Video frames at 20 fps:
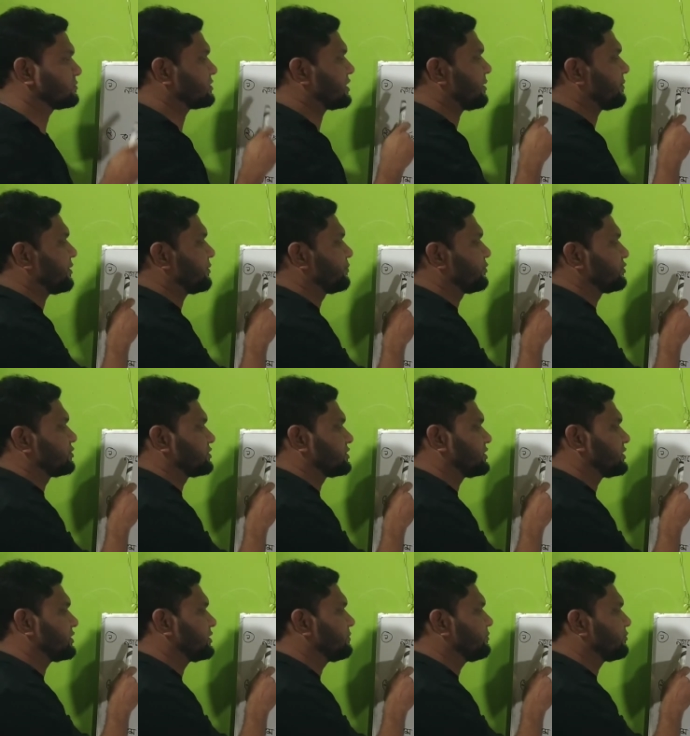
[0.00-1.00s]
আবার
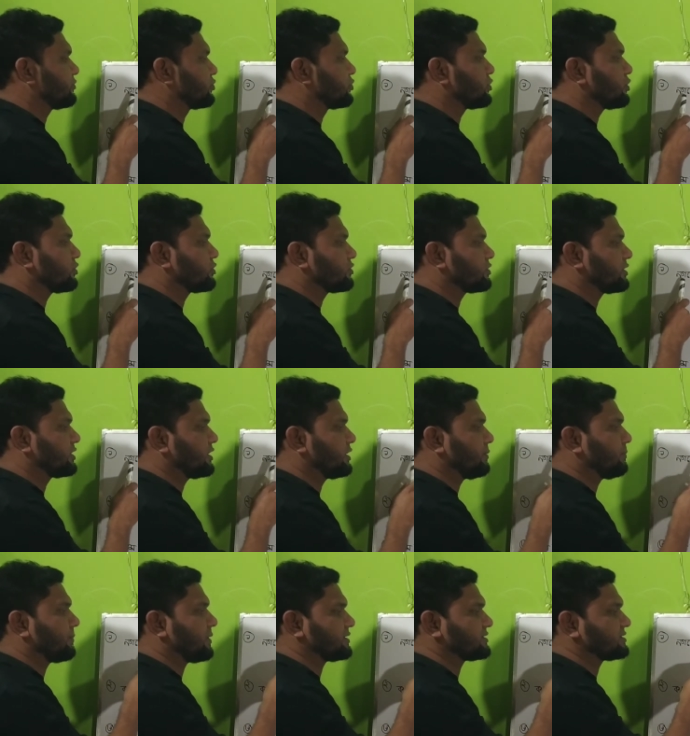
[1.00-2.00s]
পড়ছি নগদে
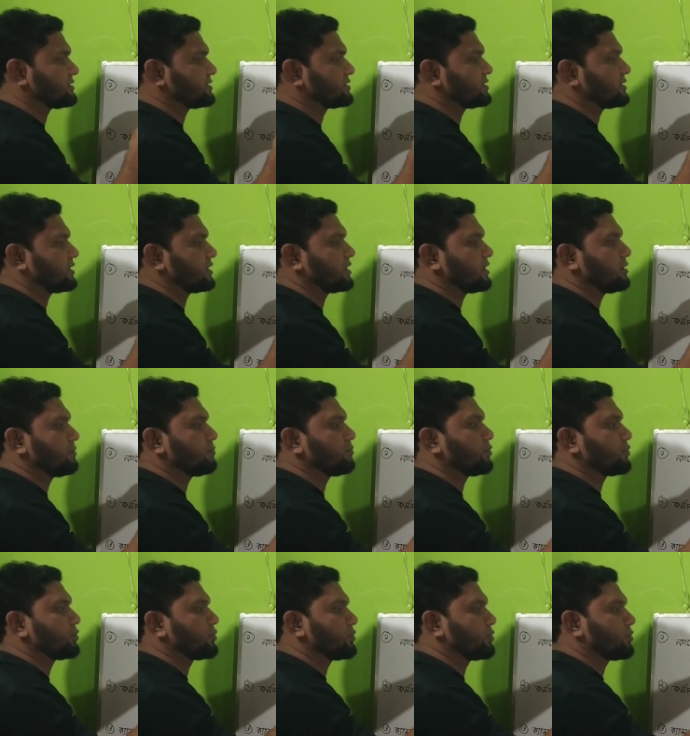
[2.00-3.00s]
পাঁচ হাজার টাকার
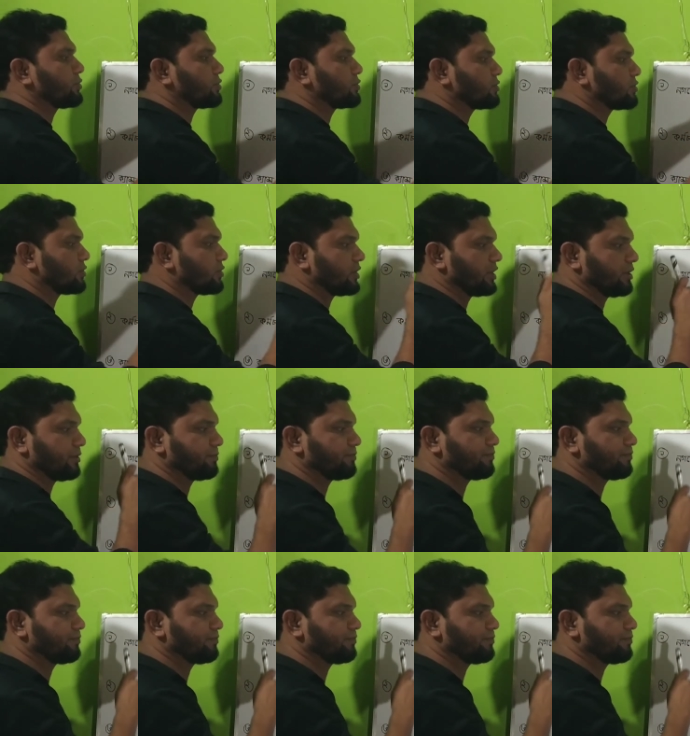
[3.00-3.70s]
পণ্য ক্রয়